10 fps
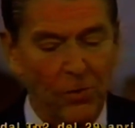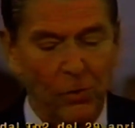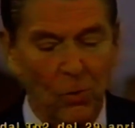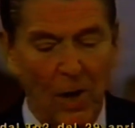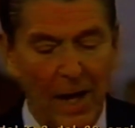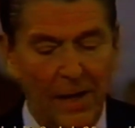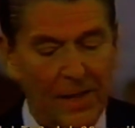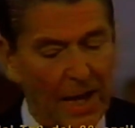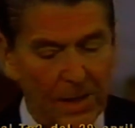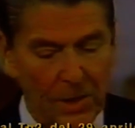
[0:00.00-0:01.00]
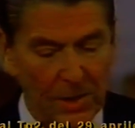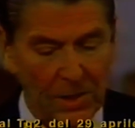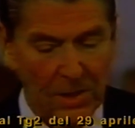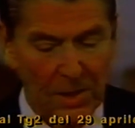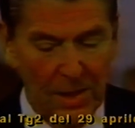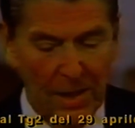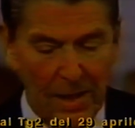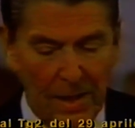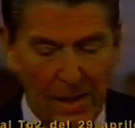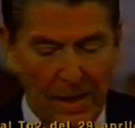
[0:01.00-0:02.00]
l'aumento delle spese
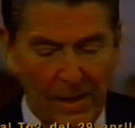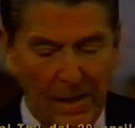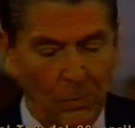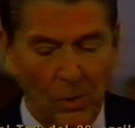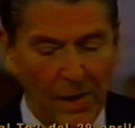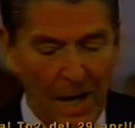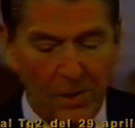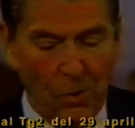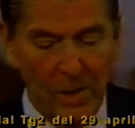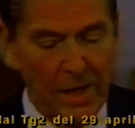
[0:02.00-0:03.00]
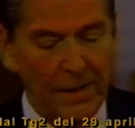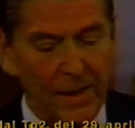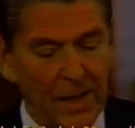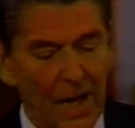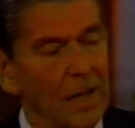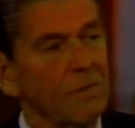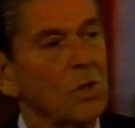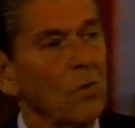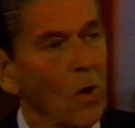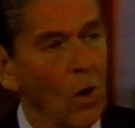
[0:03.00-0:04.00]
militari, e contemporaneamente,
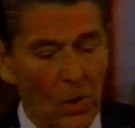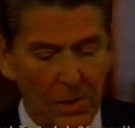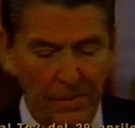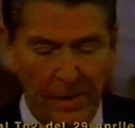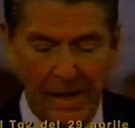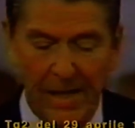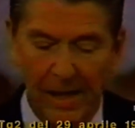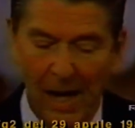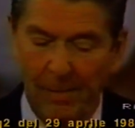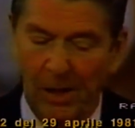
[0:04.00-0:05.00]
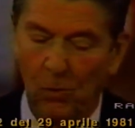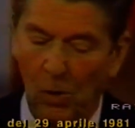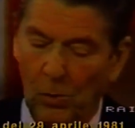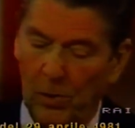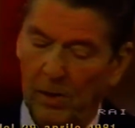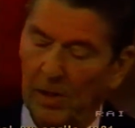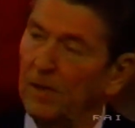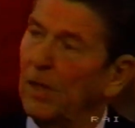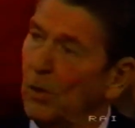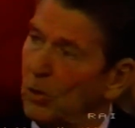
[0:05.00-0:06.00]
come aveva promesso durante la campagna elettorale,
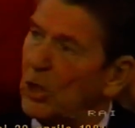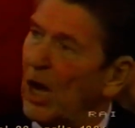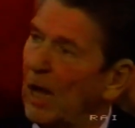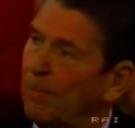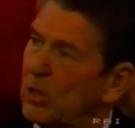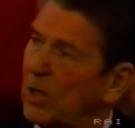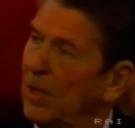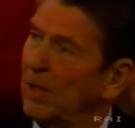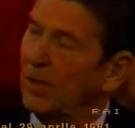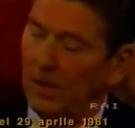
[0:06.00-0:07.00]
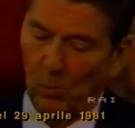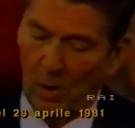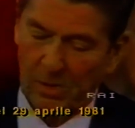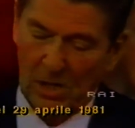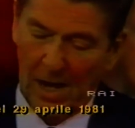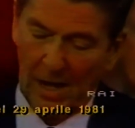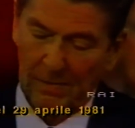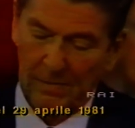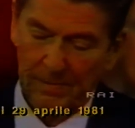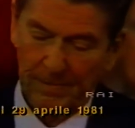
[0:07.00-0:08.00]
la riduzione delle tasse.
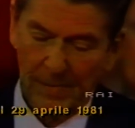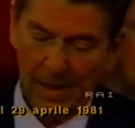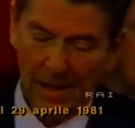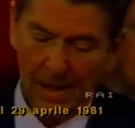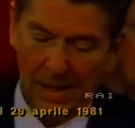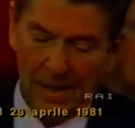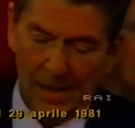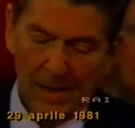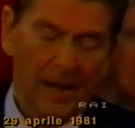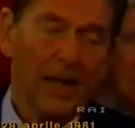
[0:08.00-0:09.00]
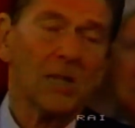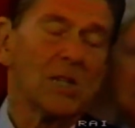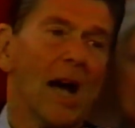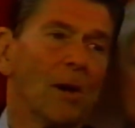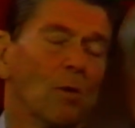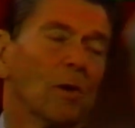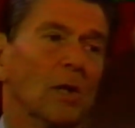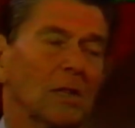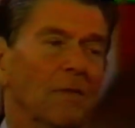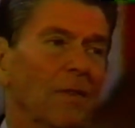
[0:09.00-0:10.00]
Tagliare un po' di spesa da un lato,
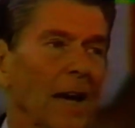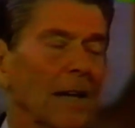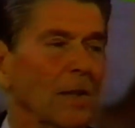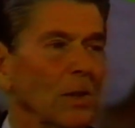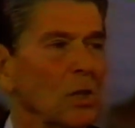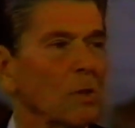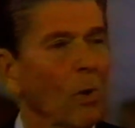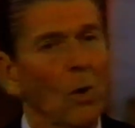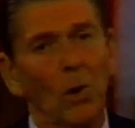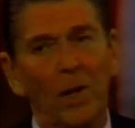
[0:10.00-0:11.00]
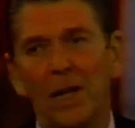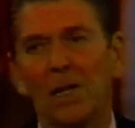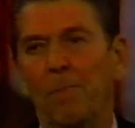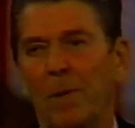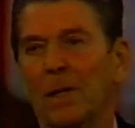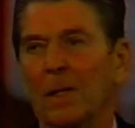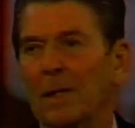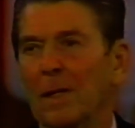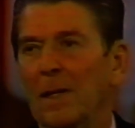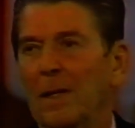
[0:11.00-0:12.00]
aumentare qualche piccola spesa dall'altra, ha detto
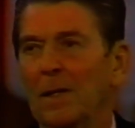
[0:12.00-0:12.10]
Reagan,